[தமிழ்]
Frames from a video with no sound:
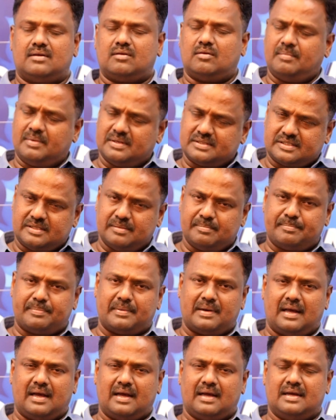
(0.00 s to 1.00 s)
ரொம்ப
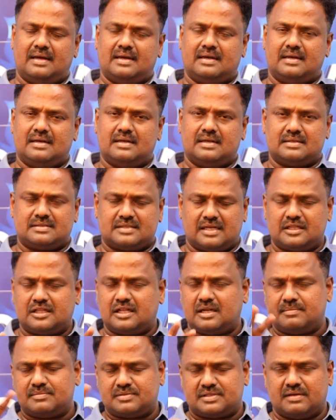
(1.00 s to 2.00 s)
சிம்பிளாக
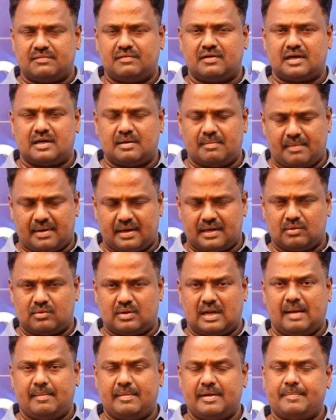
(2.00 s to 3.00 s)
சதுரம் செவ்வகம் என்ற
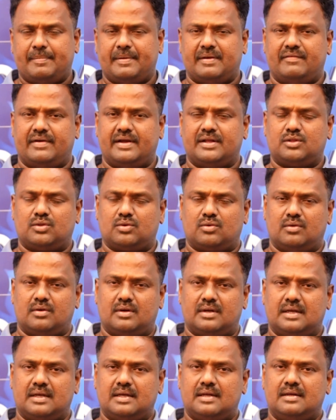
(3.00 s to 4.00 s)
ஒரு அமைப்பை
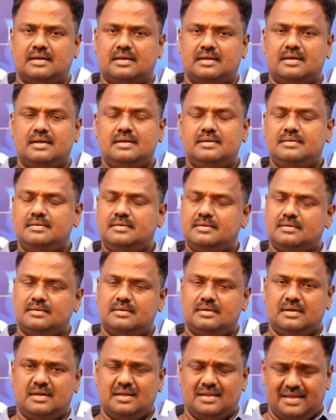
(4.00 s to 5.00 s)
வைத்துக்கொண்டு
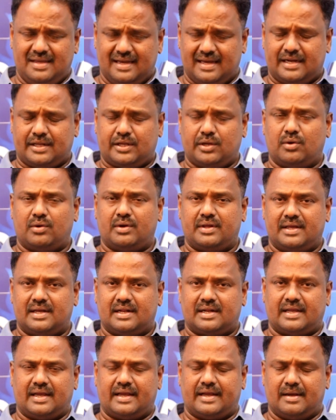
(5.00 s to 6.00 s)
இயற்கையோடு
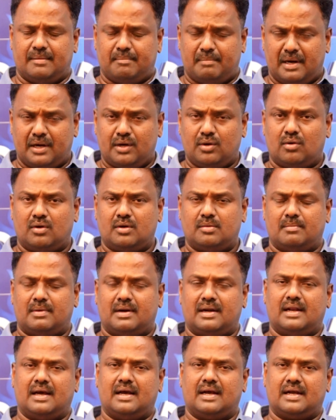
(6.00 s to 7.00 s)
இயற்கையாக மண்ணோடு
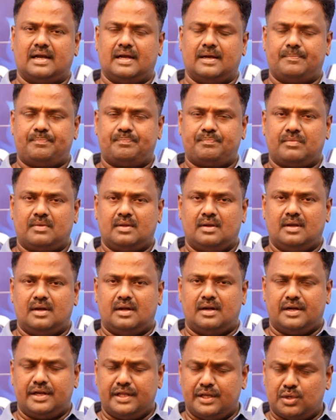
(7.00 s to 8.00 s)
மண்ணாக
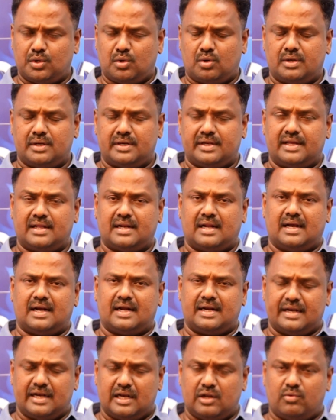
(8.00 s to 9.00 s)
நீரோடு
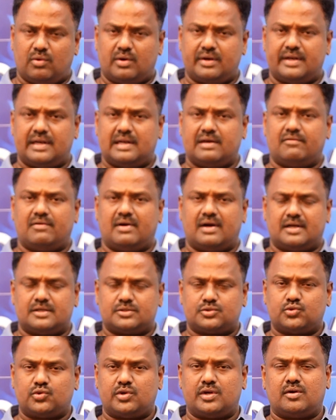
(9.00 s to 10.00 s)
நீராக நிலவோடு நிலவாக
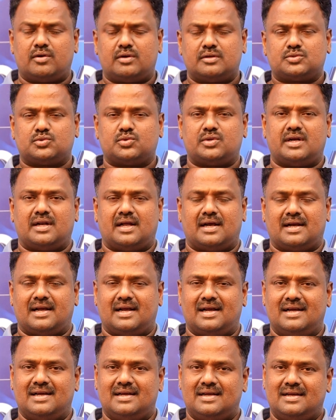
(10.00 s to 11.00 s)
சூரியனோடு சூரியனாக